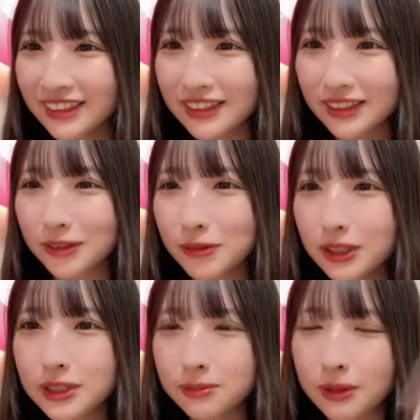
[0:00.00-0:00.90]
え5
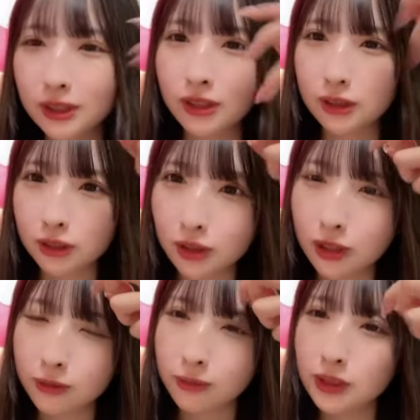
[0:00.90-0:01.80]
月まだ買ってない
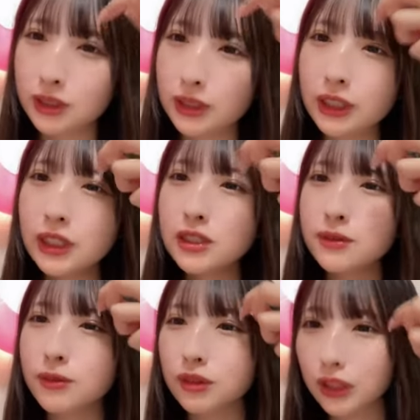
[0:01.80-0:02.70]
えまだ先です
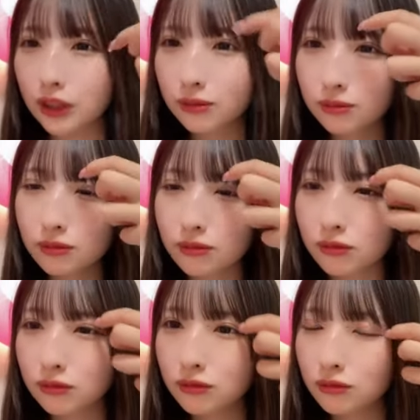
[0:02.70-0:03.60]
もんね
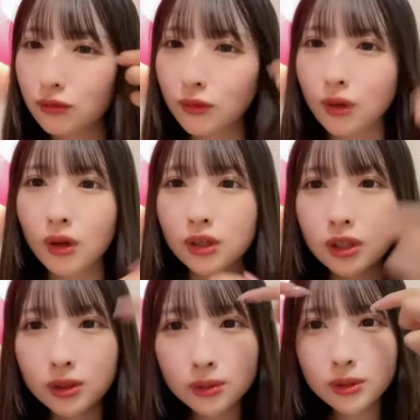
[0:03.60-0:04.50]

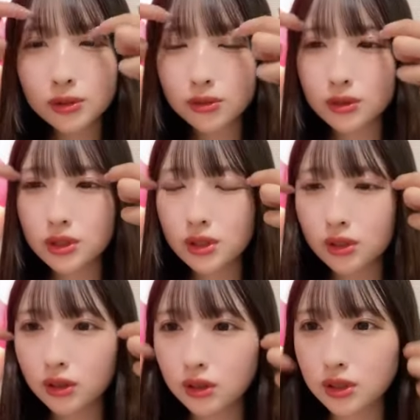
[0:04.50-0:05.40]
テーブルちょっと小さ
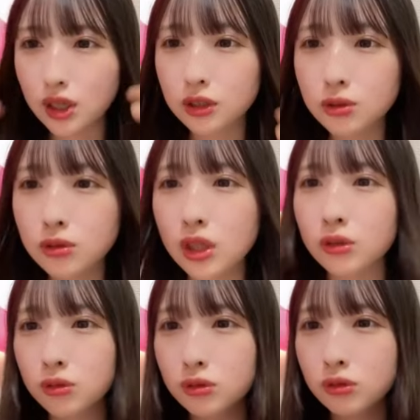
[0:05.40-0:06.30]
くなるしあそうな
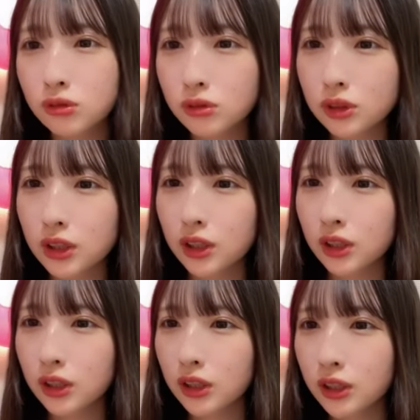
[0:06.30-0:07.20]
の
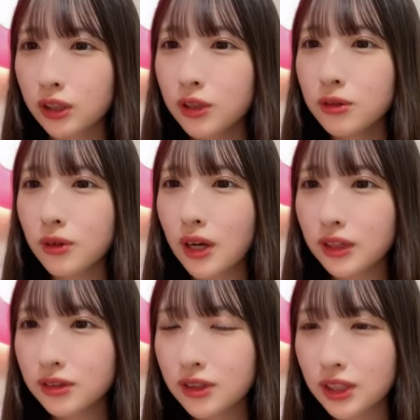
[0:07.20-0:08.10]
今日は
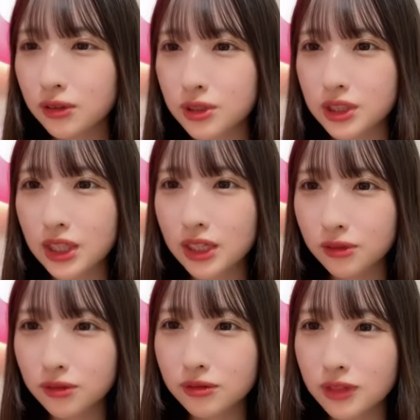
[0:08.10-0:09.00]
ルーレットしない
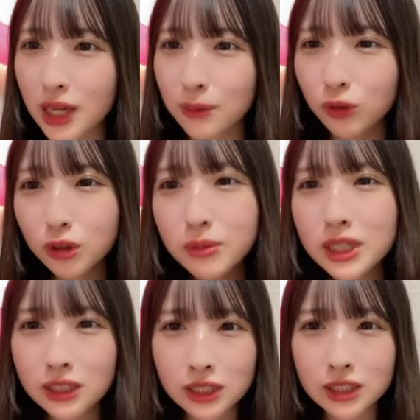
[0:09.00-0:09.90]
のえ求め
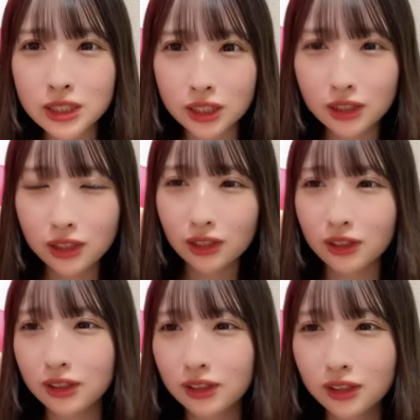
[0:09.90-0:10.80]
てんじゃん
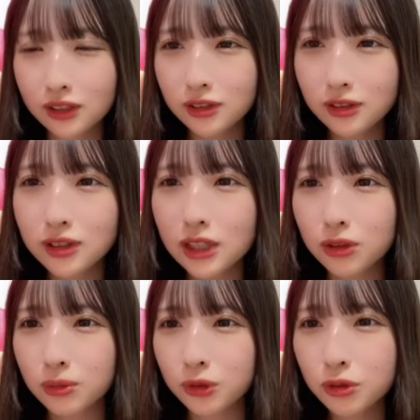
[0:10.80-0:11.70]

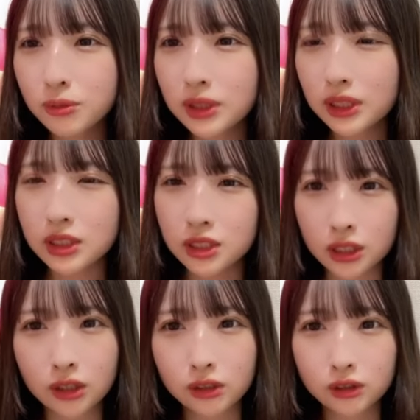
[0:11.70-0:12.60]
ルーレット求めてんじゃん